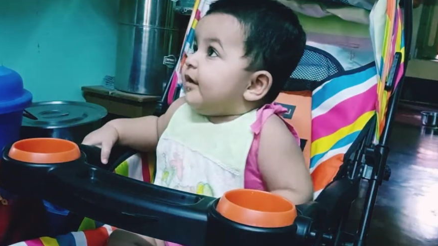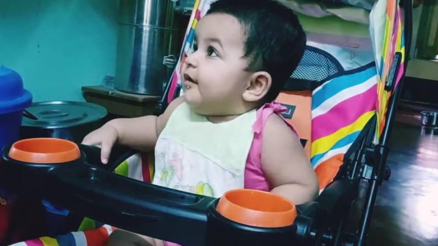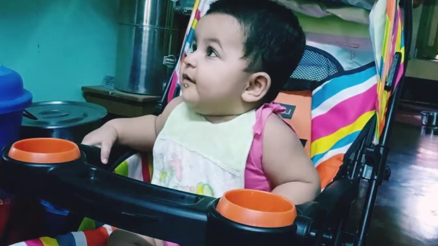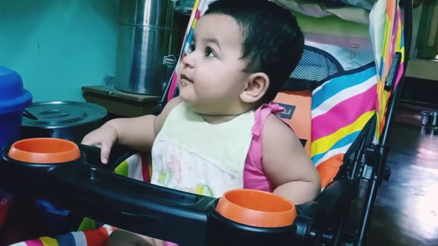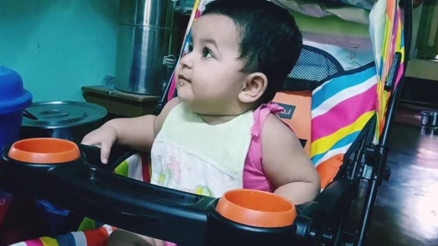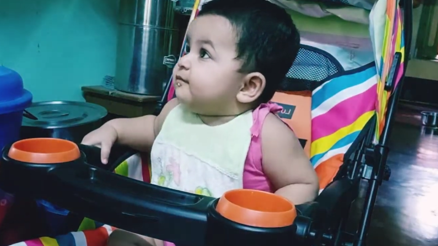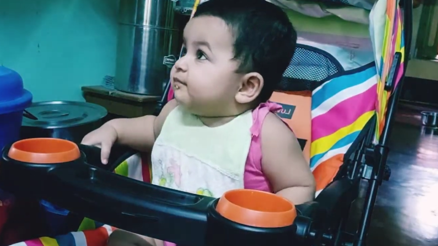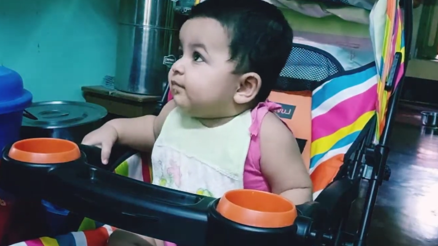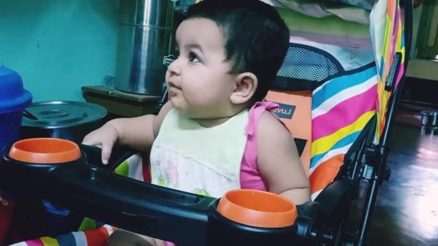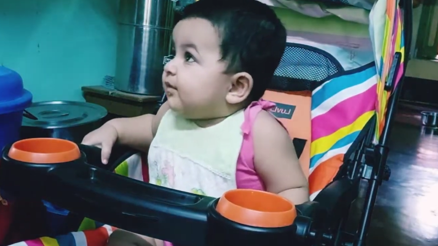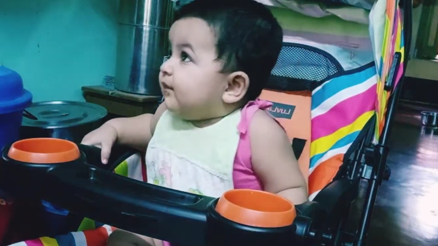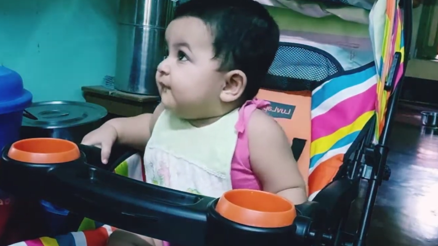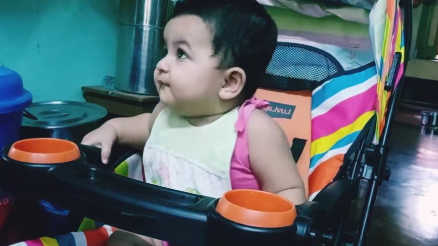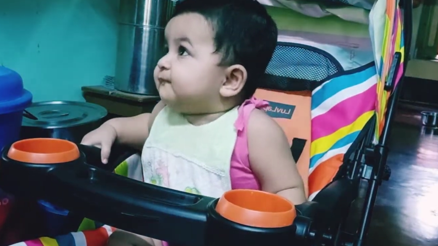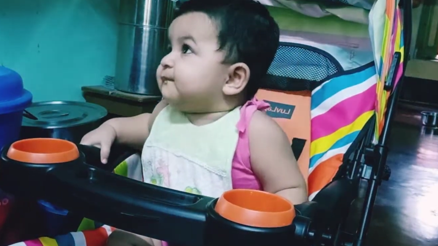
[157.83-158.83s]
কিছুটা
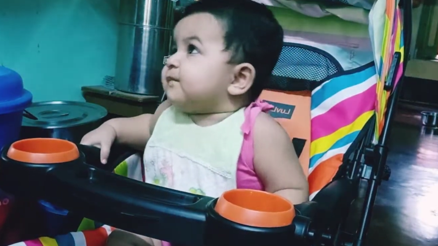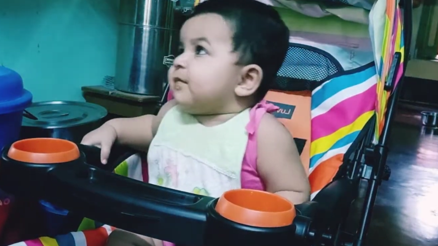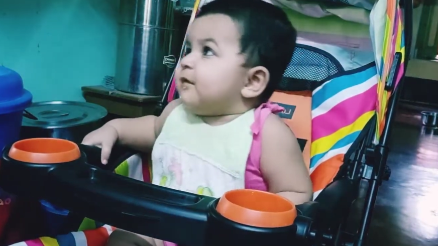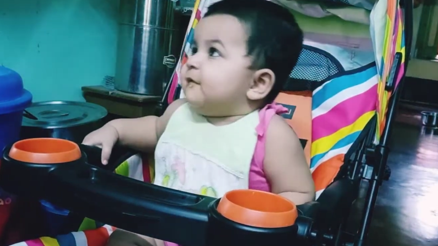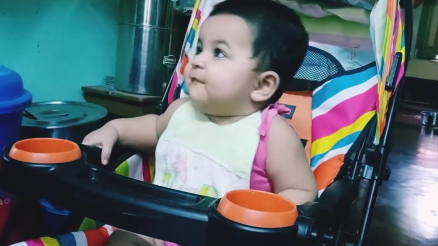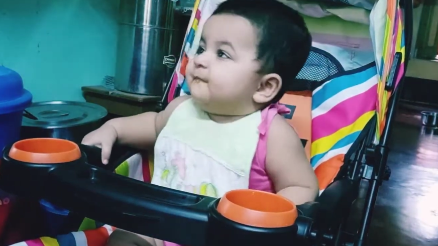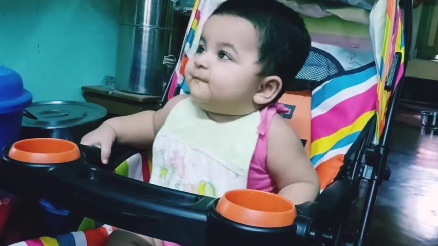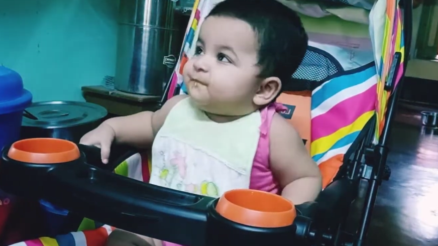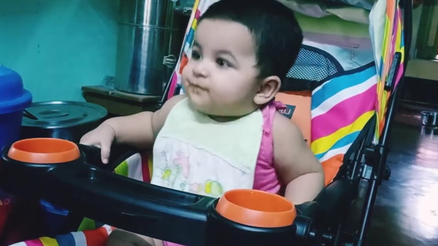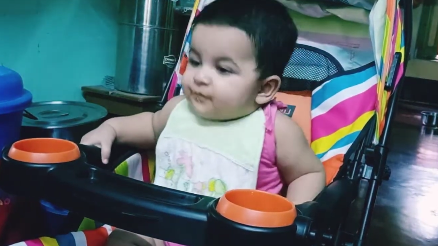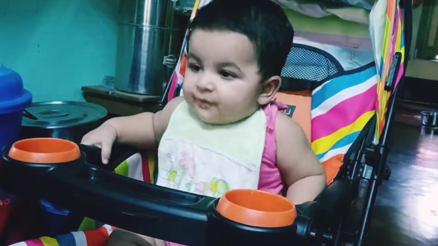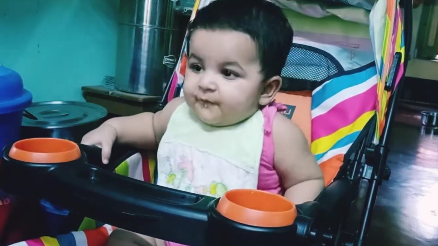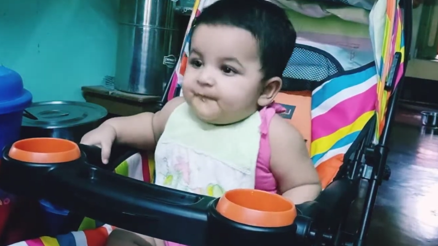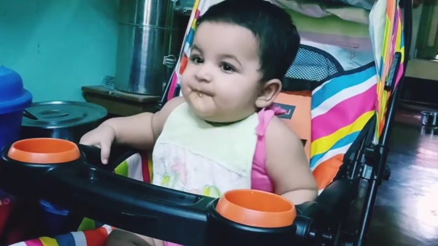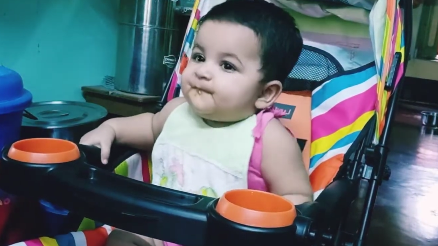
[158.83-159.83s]
খাবার
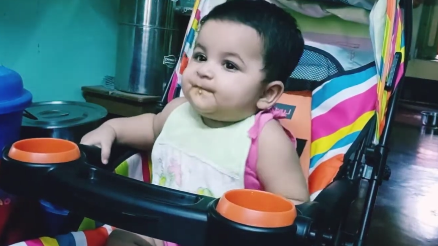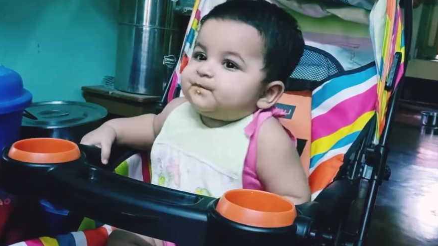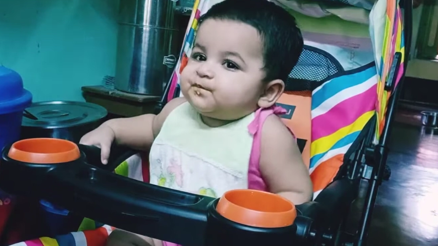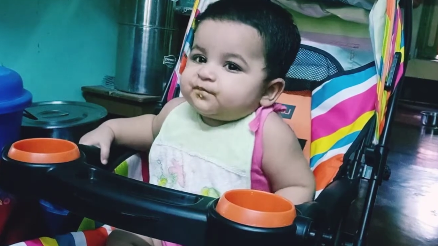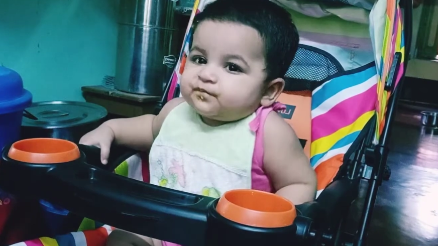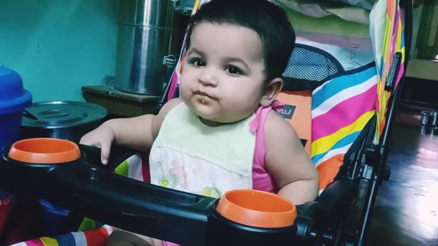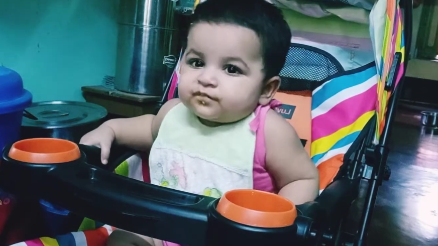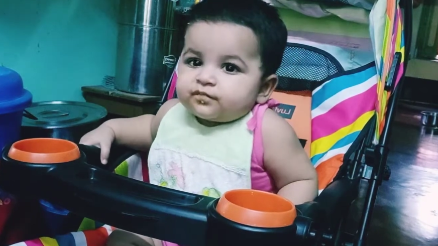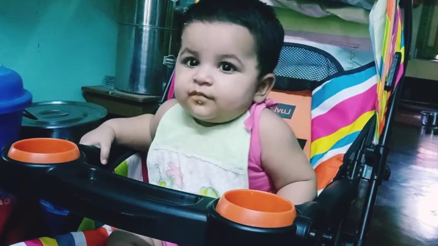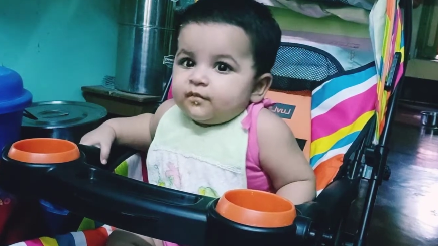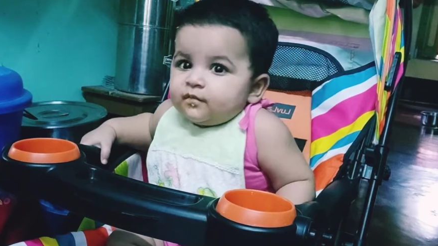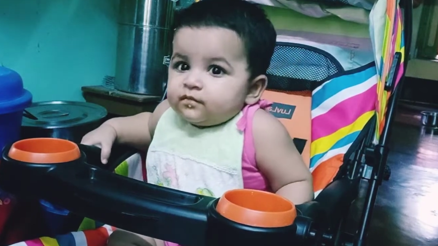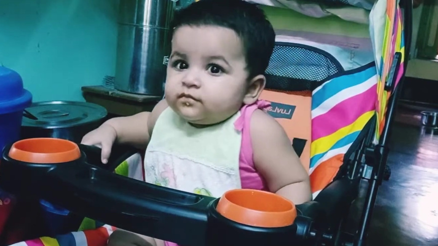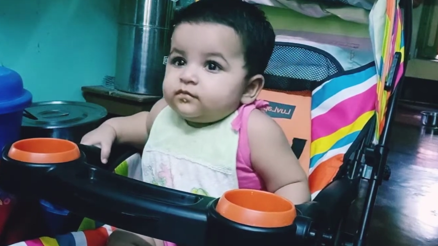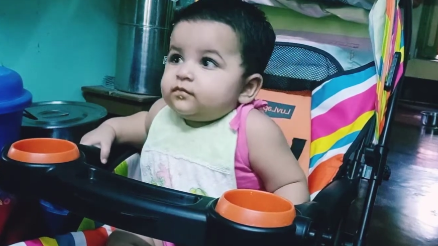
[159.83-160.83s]
স্পুনে করে খাওয়ানোর চেষ্টা
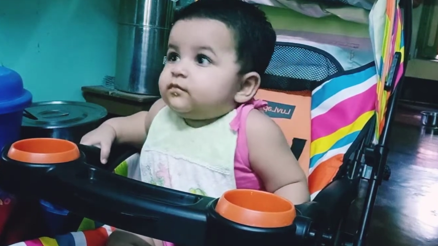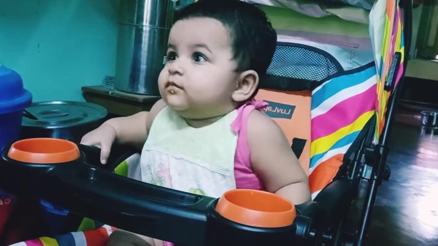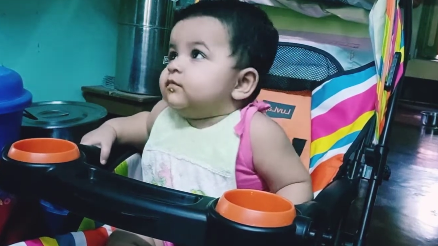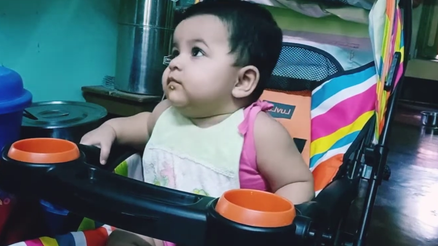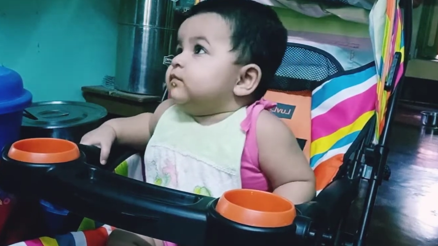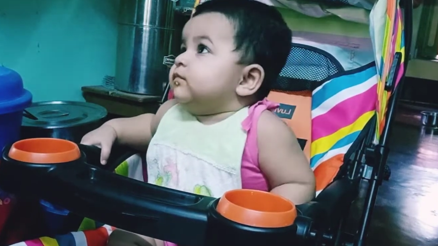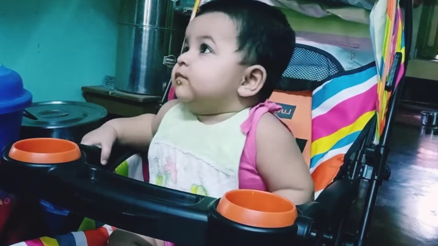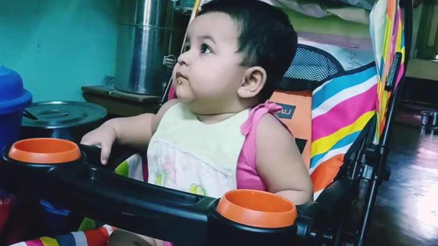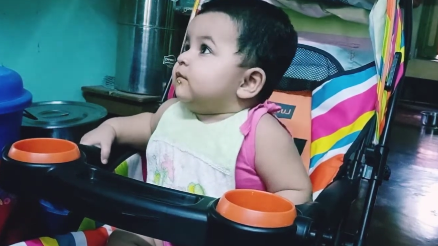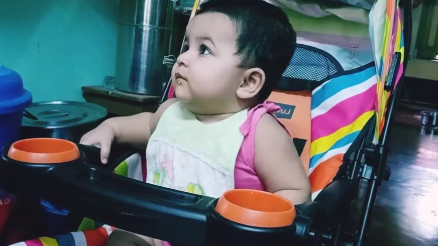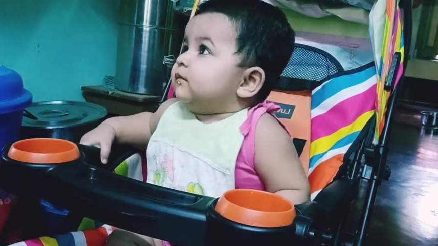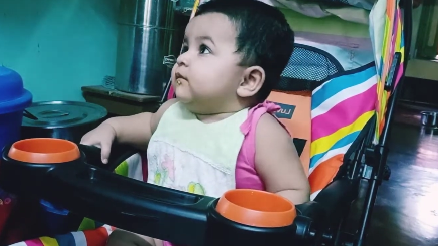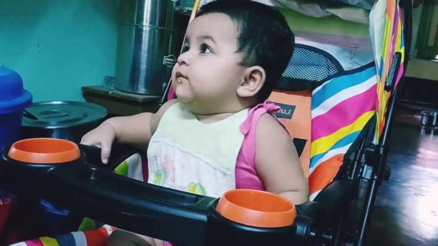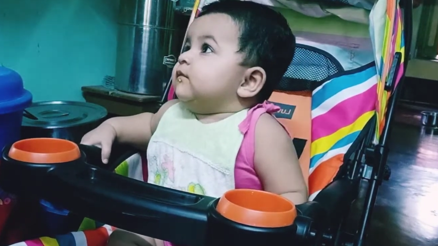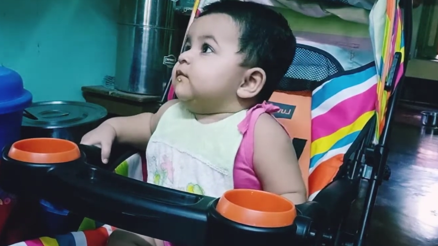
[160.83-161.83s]
করি যাতে ও